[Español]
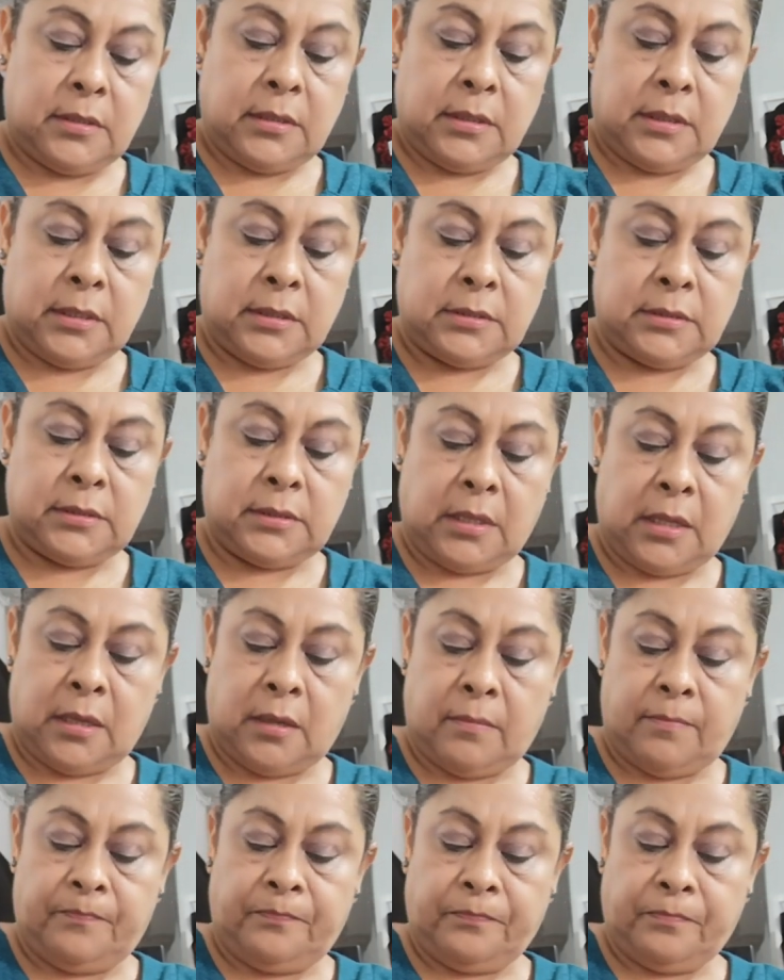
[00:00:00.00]

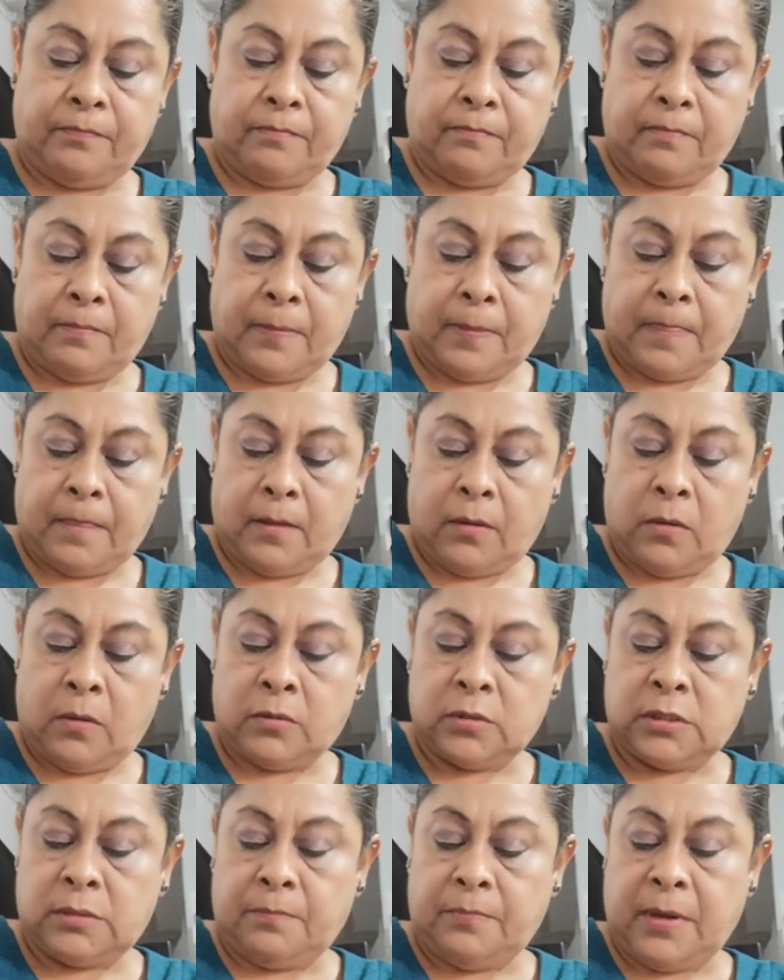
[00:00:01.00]
este,
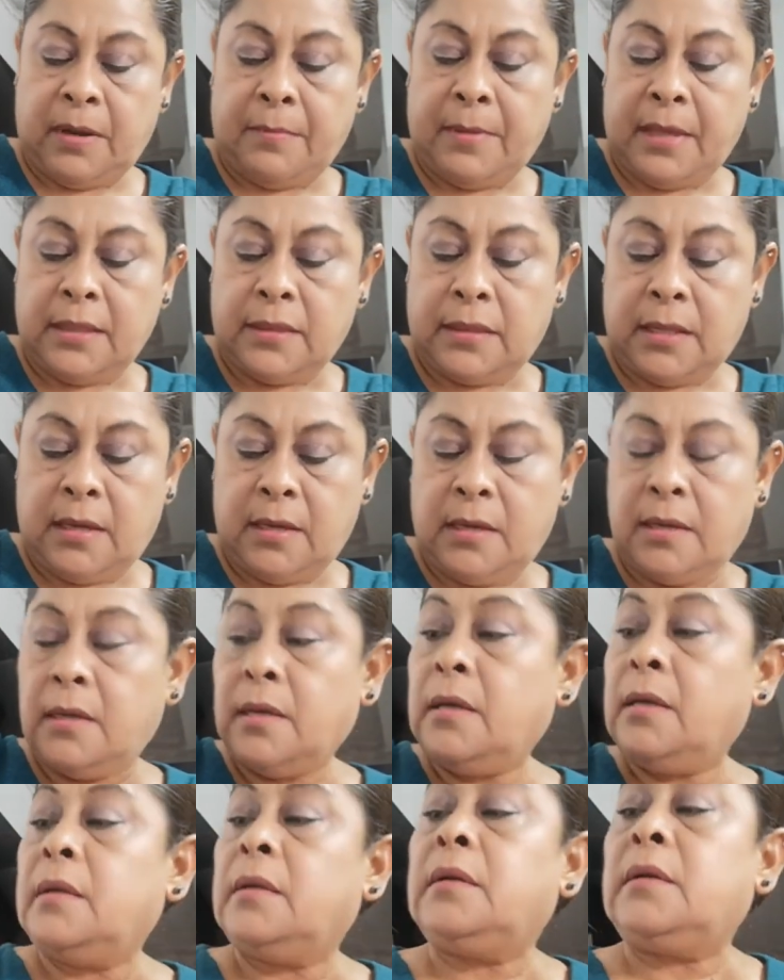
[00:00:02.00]
o simplemente
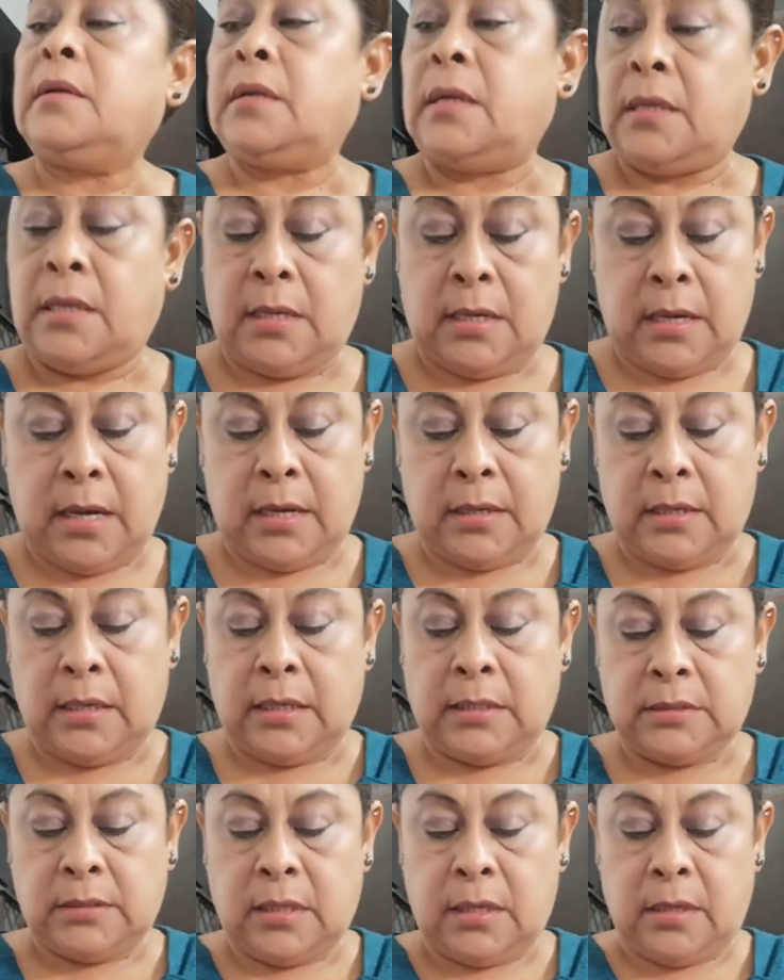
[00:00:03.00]

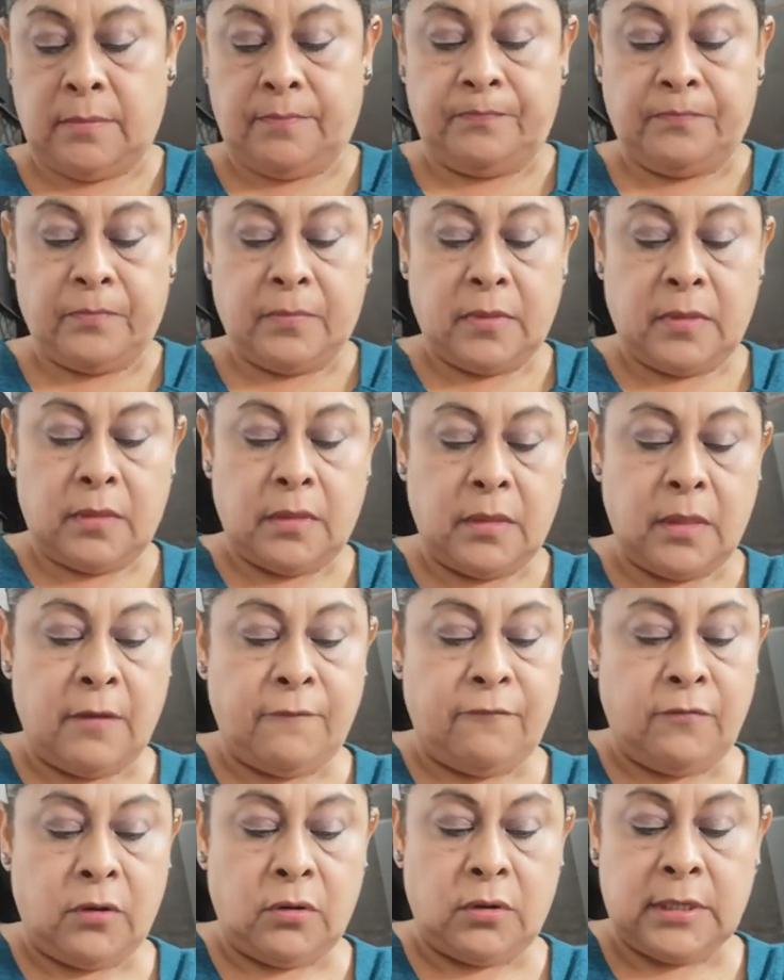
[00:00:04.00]
rellenarlas de, de
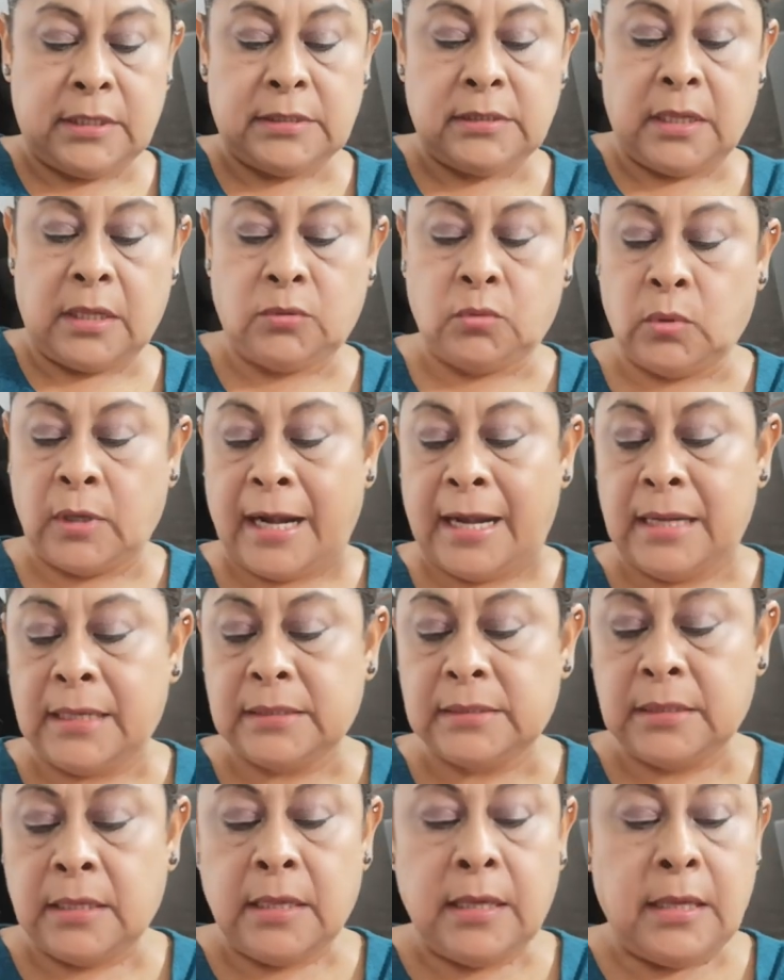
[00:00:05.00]
flores
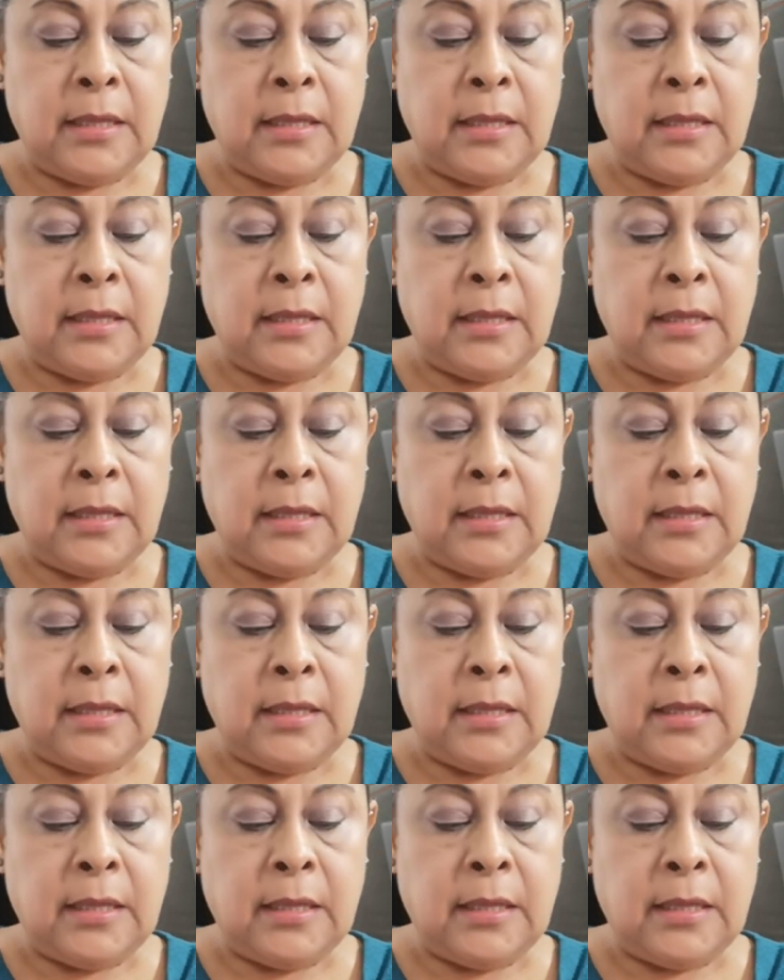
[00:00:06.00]
naturales.